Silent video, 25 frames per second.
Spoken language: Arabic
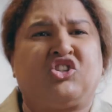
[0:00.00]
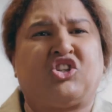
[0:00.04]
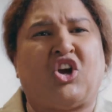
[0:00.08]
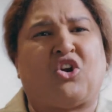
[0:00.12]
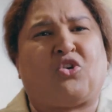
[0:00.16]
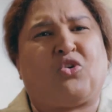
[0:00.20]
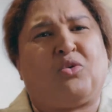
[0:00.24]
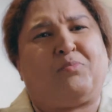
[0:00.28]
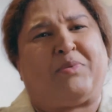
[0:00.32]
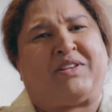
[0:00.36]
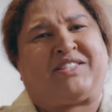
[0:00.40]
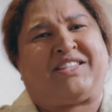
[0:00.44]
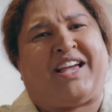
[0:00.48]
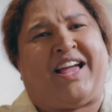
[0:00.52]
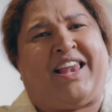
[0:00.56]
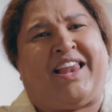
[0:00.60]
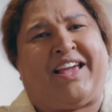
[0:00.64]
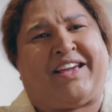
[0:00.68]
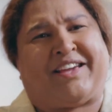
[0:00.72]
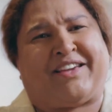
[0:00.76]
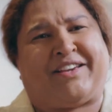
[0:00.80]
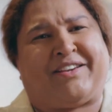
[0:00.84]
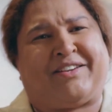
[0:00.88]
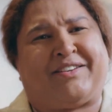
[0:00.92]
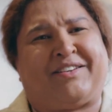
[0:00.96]
اقول بس عليك
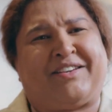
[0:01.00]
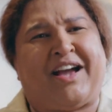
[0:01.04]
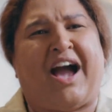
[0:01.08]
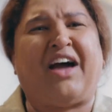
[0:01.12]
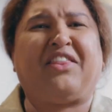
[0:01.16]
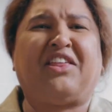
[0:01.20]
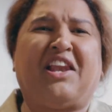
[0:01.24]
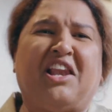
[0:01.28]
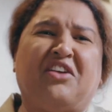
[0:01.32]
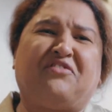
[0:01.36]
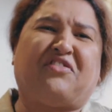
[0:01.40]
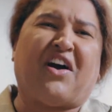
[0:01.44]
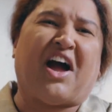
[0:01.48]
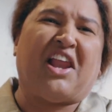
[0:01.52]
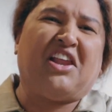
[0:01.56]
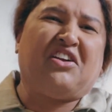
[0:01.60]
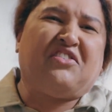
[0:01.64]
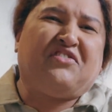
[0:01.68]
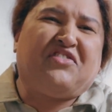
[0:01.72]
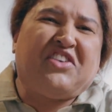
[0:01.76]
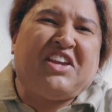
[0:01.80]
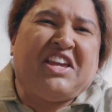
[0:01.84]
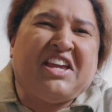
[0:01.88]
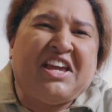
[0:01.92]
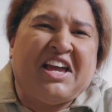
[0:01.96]
هذا اللي فالع
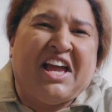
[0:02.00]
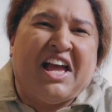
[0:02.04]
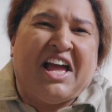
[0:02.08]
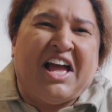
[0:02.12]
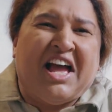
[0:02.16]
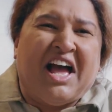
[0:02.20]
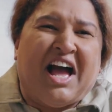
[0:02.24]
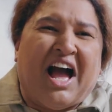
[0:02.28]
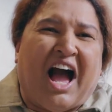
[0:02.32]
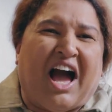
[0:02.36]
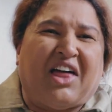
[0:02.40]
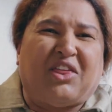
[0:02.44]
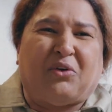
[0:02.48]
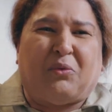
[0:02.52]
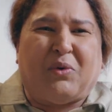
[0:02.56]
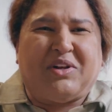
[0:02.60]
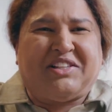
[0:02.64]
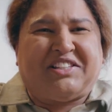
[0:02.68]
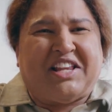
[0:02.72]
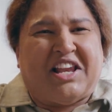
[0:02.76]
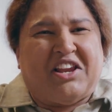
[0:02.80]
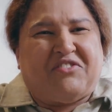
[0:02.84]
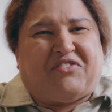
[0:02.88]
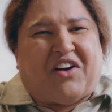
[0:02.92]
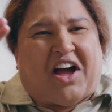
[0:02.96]
فيه هذا ولدي
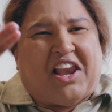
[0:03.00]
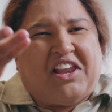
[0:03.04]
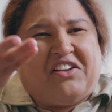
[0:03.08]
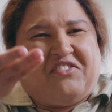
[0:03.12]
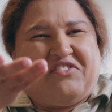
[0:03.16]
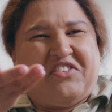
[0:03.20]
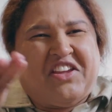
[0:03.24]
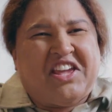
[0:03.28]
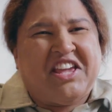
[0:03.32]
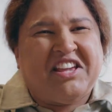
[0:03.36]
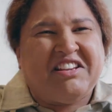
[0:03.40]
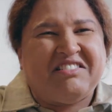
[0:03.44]
اللي فالع فيه